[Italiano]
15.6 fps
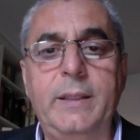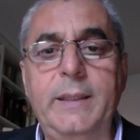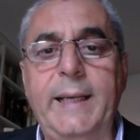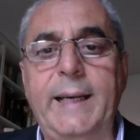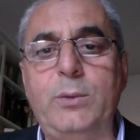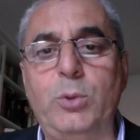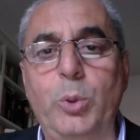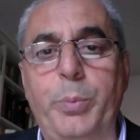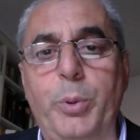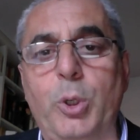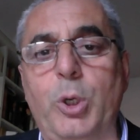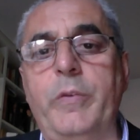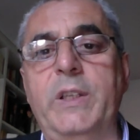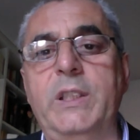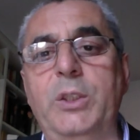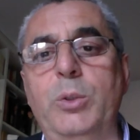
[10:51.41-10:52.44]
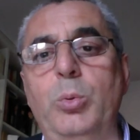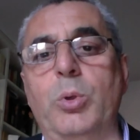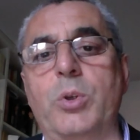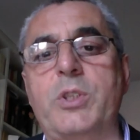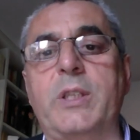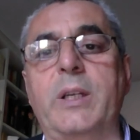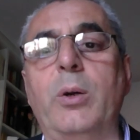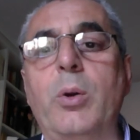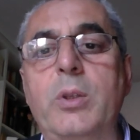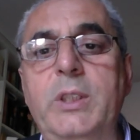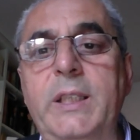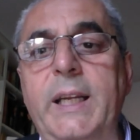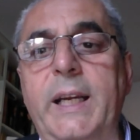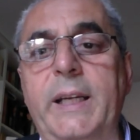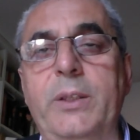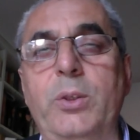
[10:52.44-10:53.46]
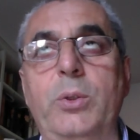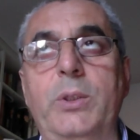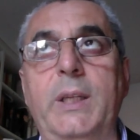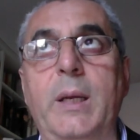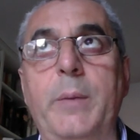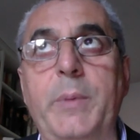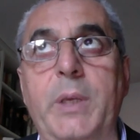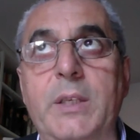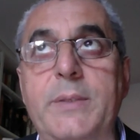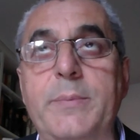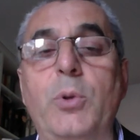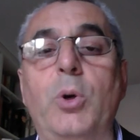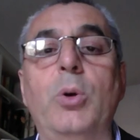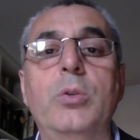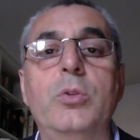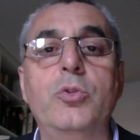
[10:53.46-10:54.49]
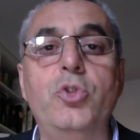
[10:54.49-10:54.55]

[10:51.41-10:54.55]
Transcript: dato prova di uno straordinario dinamismo,